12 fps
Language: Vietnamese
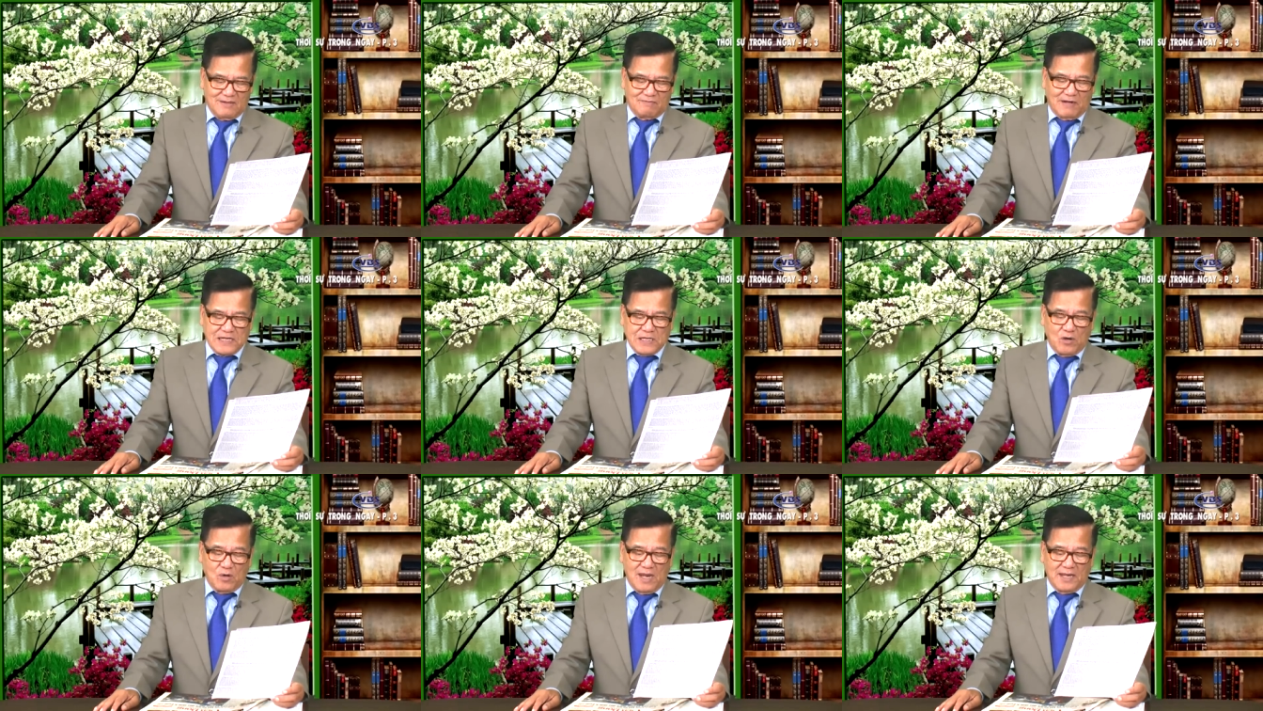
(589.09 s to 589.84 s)
và
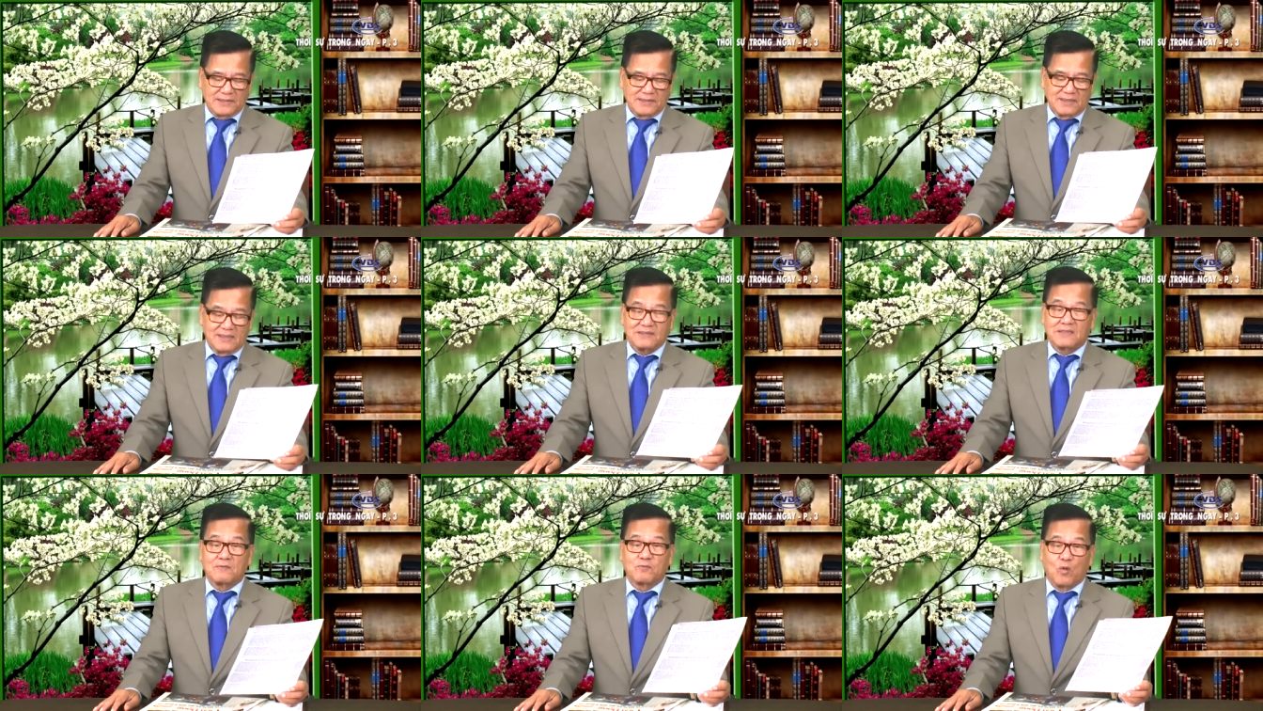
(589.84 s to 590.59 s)
nhiều lần
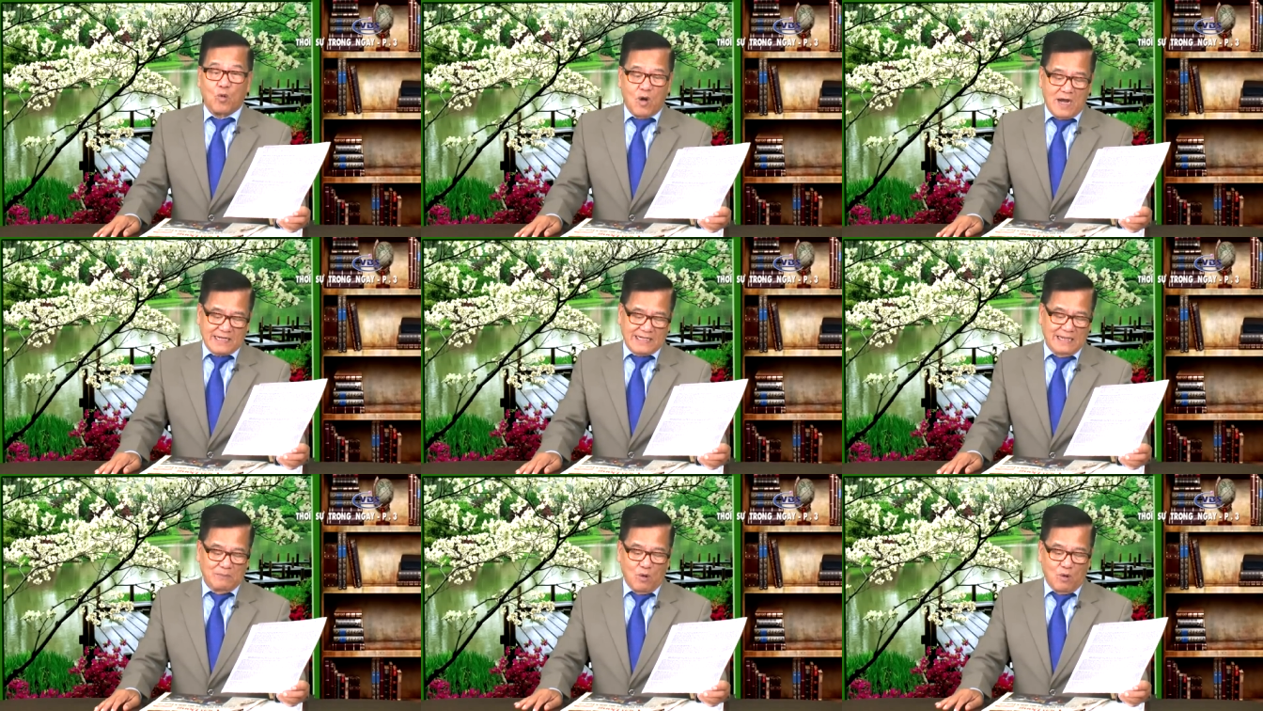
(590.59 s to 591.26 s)
chính phủ Hoa Kỳ,